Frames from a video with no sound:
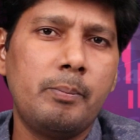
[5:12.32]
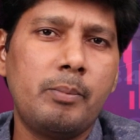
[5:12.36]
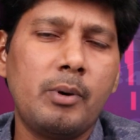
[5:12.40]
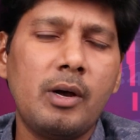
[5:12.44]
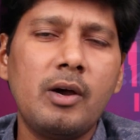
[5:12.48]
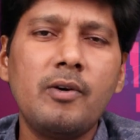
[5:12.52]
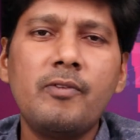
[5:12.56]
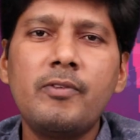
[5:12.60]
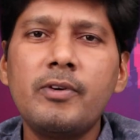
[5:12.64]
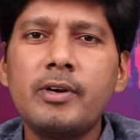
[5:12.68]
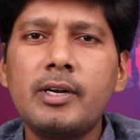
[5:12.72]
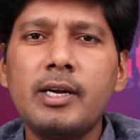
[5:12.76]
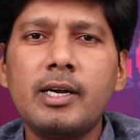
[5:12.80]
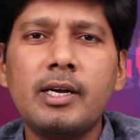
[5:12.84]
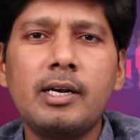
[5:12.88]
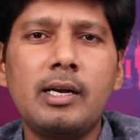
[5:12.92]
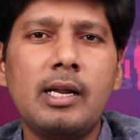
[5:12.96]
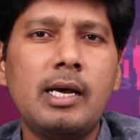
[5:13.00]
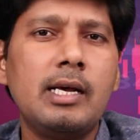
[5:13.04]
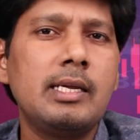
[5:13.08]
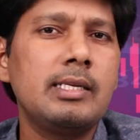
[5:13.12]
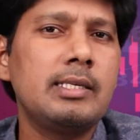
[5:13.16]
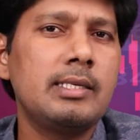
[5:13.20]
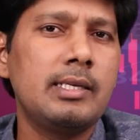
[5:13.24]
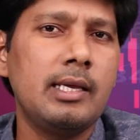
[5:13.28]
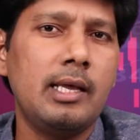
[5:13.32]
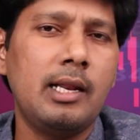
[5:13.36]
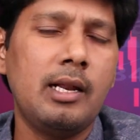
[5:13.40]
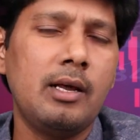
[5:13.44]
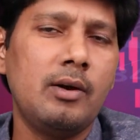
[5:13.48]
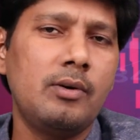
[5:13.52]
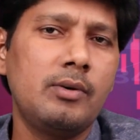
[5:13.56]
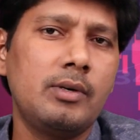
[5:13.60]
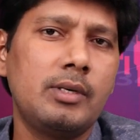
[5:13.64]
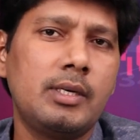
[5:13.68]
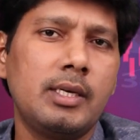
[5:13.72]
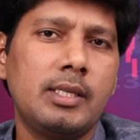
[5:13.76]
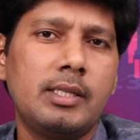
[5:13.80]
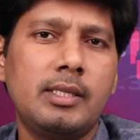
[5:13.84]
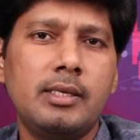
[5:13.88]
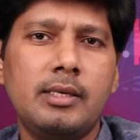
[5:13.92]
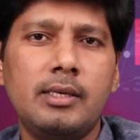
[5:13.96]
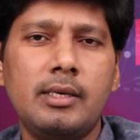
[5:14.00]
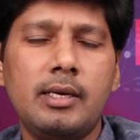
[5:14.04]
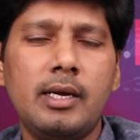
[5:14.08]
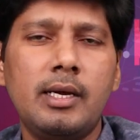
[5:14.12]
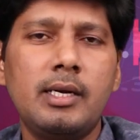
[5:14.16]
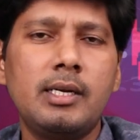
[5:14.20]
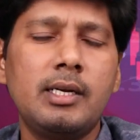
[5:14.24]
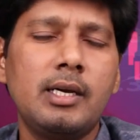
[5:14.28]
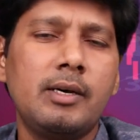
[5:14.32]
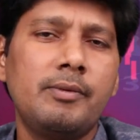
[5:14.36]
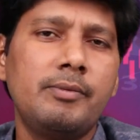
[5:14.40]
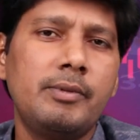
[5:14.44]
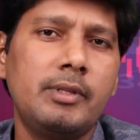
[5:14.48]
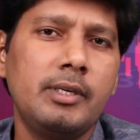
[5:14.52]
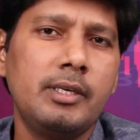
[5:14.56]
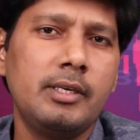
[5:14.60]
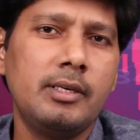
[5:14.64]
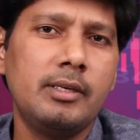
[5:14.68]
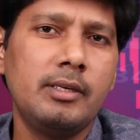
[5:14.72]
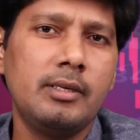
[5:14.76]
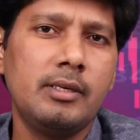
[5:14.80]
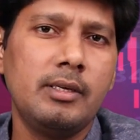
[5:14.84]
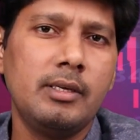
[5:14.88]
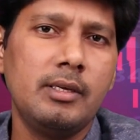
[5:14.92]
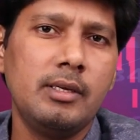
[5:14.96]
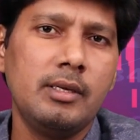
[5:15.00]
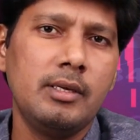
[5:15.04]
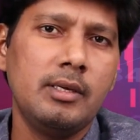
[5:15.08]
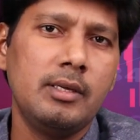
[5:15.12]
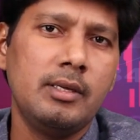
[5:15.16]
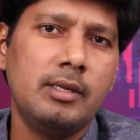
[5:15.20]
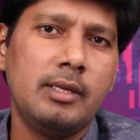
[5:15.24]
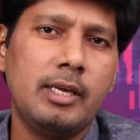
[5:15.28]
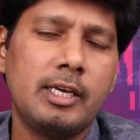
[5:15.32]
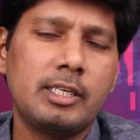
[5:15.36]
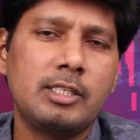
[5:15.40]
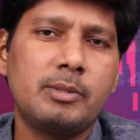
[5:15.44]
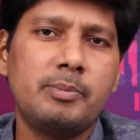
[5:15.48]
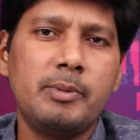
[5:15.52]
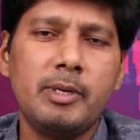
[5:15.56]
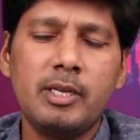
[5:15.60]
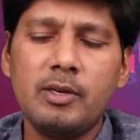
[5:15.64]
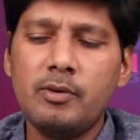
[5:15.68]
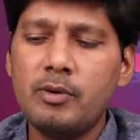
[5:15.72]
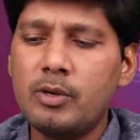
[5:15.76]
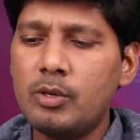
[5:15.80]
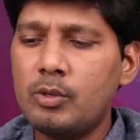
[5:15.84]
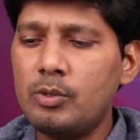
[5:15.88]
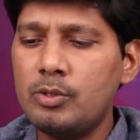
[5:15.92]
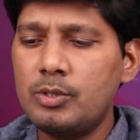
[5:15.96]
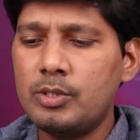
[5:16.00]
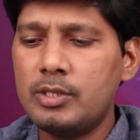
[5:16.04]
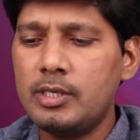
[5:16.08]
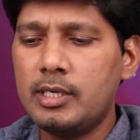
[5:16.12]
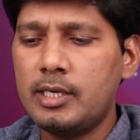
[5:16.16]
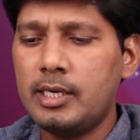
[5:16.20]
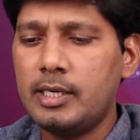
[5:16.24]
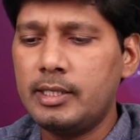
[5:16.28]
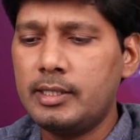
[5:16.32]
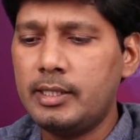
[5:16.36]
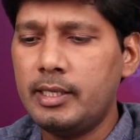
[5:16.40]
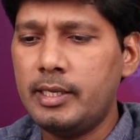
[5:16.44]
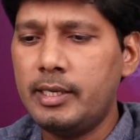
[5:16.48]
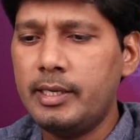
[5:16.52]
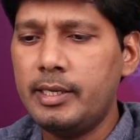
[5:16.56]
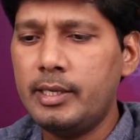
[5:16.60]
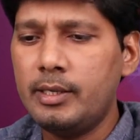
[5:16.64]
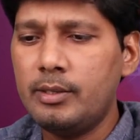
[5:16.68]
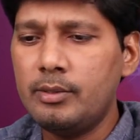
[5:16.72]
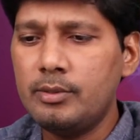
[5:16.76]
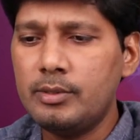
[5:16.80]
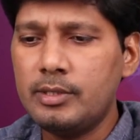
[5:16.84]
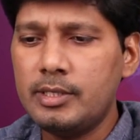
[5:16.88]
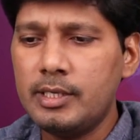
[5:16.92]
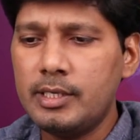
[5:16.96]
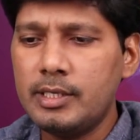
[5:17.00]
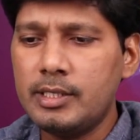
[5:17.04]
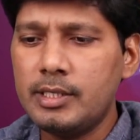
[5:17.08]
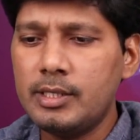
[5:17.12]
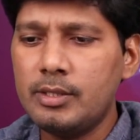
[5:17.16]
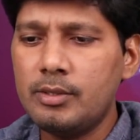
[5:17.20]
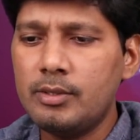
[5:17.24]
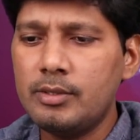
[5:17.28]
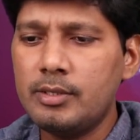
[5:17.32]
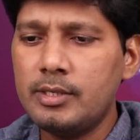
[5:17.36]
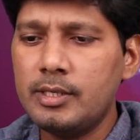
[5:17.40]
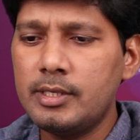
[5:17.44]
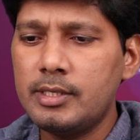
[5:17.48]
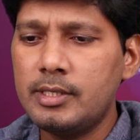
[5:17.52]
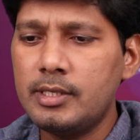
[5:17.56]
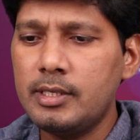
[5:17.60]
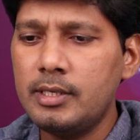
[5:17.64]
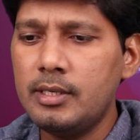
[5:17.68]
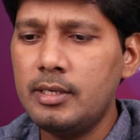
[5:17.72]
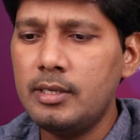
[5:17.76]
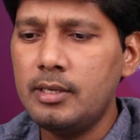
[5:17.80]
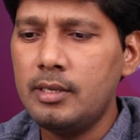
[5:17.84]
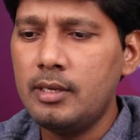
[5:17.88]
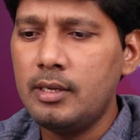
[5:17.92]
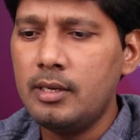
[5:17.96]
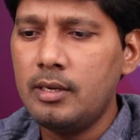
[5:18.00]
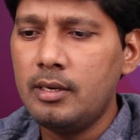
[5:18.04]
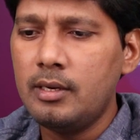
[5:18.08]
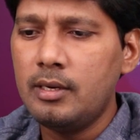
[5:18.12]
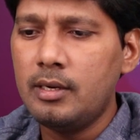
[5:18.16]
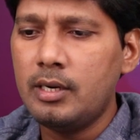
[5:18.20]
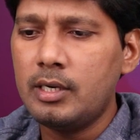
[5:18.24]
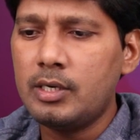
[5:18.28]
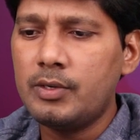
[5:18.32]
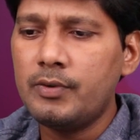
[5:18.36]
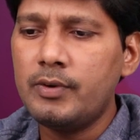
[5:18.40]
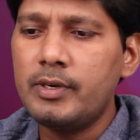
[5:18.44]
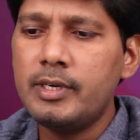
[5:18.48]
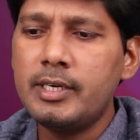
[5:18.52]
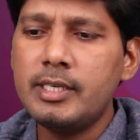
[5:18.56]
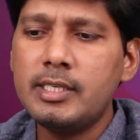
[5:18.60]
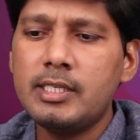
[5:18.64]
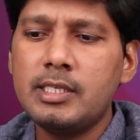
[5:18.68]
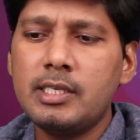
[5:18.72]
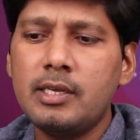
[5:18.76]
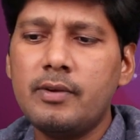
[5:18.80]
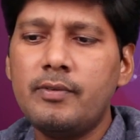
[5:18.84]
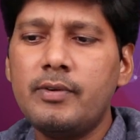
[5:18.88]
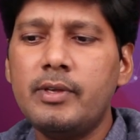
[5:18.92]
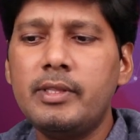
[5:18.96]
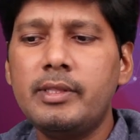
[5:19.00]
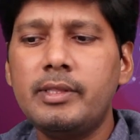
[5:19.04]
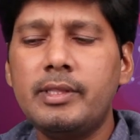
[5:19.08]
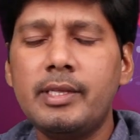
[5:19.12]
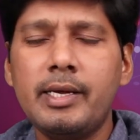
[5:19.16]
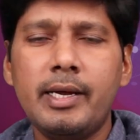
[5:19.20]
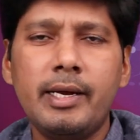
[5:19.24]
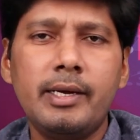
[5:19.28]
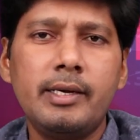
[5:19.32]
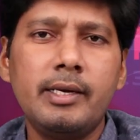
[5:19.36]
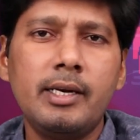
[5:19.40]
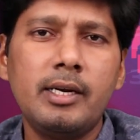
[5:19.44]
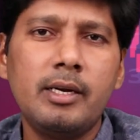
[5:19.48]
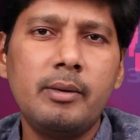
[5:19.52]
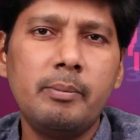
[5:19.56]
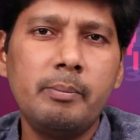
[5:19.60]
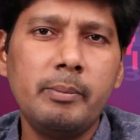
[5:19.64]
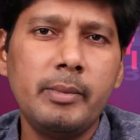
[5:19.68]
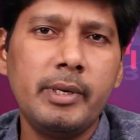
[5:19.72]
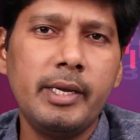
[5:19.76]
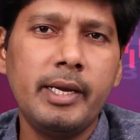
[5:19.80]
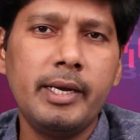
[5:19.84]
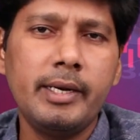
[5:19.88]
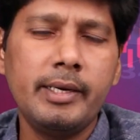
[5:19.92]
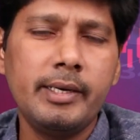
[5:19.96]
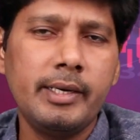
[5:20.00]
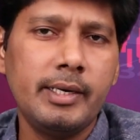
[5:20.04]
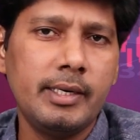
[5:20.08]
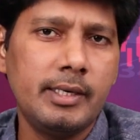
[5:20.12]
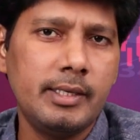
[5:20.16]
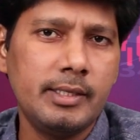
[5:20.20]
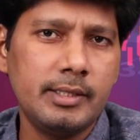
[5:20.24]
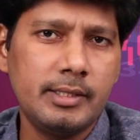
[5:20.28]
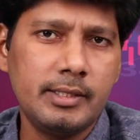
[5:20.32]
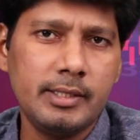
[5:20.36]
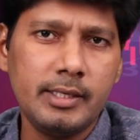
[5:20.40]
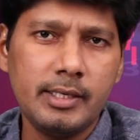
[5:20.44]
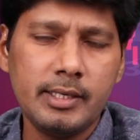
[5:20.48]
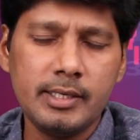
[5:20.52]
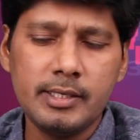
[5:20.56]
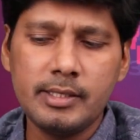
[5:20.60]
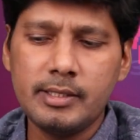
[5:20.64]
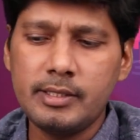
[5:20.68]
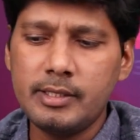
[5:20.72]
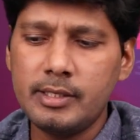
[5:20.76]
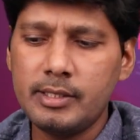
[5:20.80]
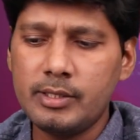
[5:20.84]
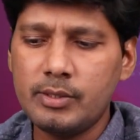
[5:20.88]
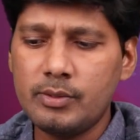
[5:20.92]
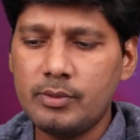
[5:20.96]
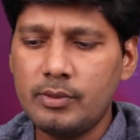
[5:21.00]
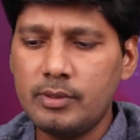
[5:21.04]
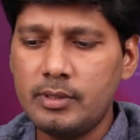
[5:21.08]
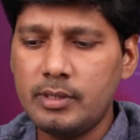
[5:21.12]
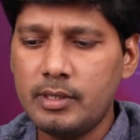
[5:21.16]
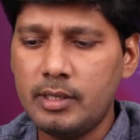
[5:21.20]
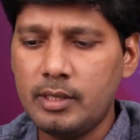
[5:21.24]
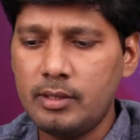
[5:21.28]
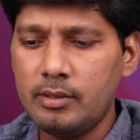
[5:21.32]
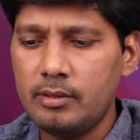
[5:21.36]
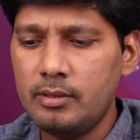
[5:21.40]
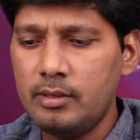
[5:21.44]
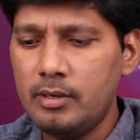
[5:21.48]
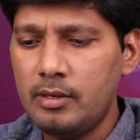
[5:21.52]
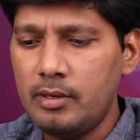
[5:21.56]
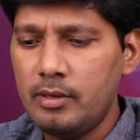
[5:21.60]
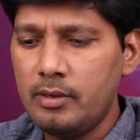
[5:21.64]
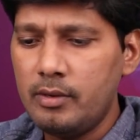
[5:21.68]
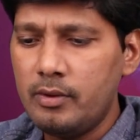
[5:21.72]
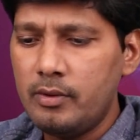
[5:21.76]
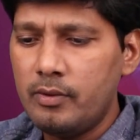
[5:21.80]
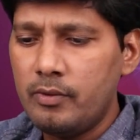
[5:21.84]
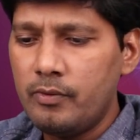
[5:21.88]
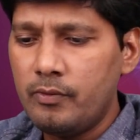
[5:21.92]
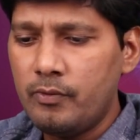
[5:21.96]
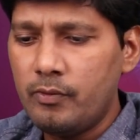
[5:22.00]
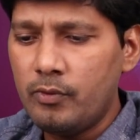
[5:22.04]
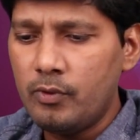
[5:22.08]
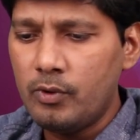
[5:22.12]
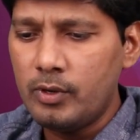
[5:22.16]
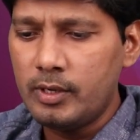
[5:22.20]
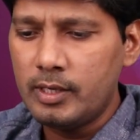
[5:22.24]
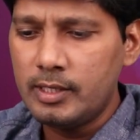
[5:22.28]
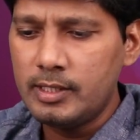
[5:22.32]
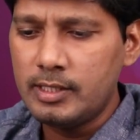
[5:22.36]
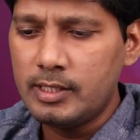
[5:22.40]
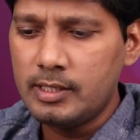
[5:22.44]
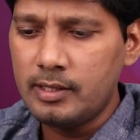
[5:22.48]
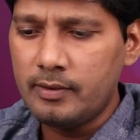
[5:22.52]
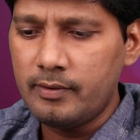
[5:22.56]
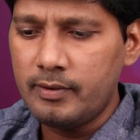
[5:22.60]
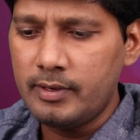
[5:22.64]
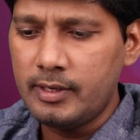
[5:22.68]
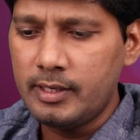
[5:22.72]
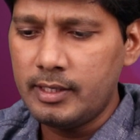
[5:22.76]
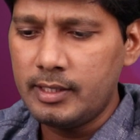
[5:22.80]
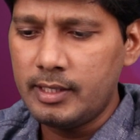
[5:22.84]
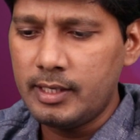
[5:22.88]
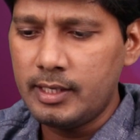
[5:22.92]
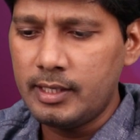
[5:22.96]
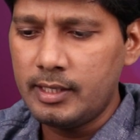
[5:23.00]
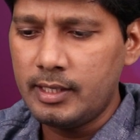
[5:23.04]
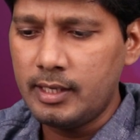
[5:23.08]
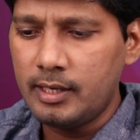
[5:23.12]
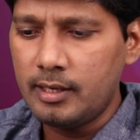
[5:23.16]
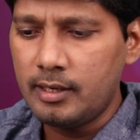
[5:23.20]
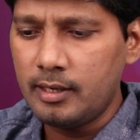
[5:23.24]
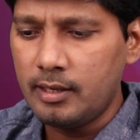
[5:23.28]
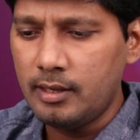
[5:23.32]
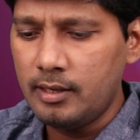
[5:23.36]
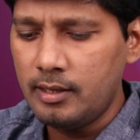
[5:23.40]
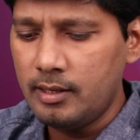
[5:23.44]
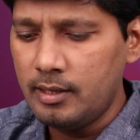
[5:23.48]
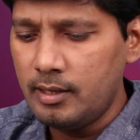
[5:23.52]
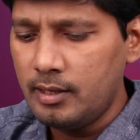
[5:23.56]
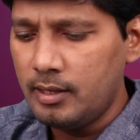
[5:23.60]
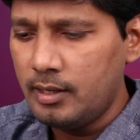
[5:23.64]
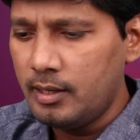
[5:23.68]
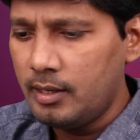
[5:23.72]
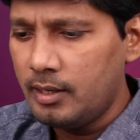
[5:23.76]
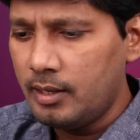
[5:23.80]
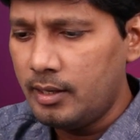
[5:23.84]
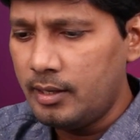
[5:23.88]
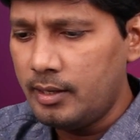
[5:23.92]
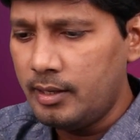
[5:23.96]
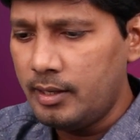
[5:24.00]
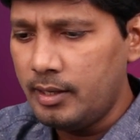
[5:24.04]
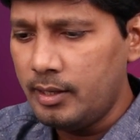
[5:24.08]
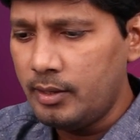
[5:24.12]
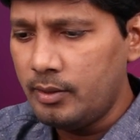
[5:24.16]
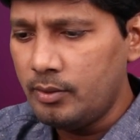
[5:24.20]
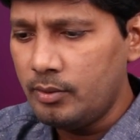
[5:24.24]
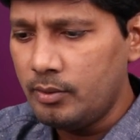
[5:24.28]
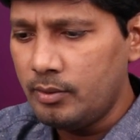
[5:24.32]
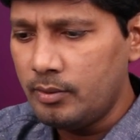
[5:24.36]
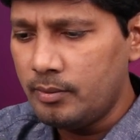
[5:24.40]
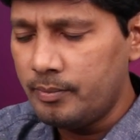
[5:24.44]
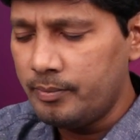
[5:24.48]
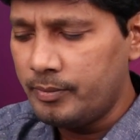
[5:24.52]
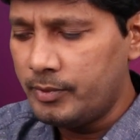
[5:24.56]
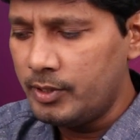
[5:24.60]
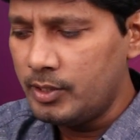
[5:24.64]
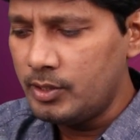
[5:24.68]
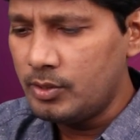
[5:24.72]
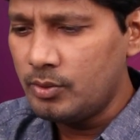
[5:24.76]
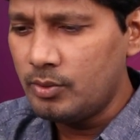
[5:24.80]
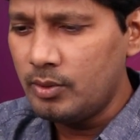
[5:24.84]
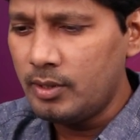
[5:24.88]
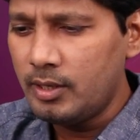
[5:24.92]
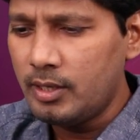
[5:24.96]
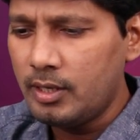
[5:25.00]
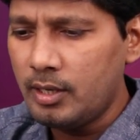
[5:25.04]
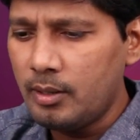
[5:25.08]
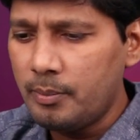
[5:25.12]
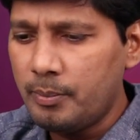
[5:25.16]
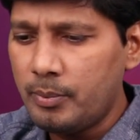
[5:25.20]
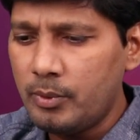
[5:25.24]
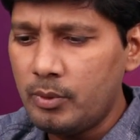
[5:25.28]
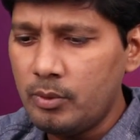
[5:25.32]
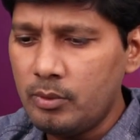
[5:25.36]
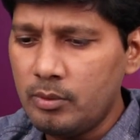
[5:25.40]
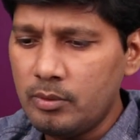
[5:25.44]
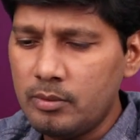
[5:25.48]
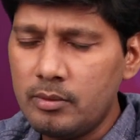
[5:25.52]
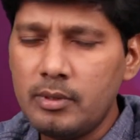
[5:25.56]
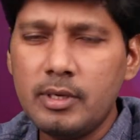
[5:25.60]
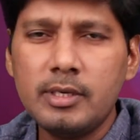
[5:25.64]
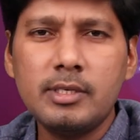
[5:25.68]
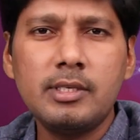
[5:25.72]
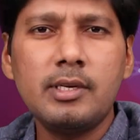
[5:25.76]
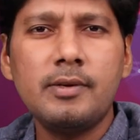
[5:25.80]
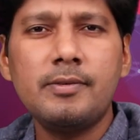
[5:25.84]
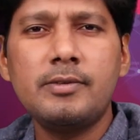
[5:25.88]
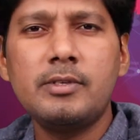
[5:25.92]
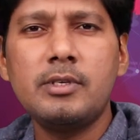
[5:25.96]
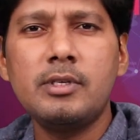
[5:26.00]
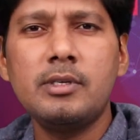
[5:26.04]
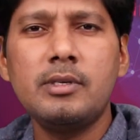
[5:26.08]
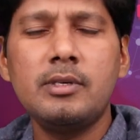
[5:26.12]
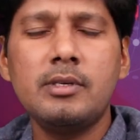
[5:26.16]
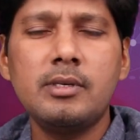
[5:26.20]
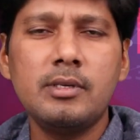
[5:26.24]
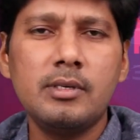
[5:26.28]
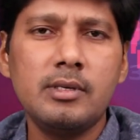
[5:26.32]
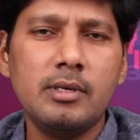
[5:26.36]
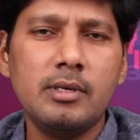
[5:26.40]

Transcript: ప్రాఫిట్ అండ్ లాస్ ఎలా ఉంటుంది ఎండ్ ఆఫ్ ది ఎక్స్పైరీ వరకు ఉంచినట్టయితే నేను చేసేది వచ్చేసి ట్వంటీ సెవెంత్ అండెడ్ మే ఎండెడ్ సిరీస్ తీసుకుంటున్నాను ఫోర్టీన్ సెవెంటీ త్రీ దగ్గర నేను తీసుకునేటప్పుడు హెచ్డిఎఫ్సి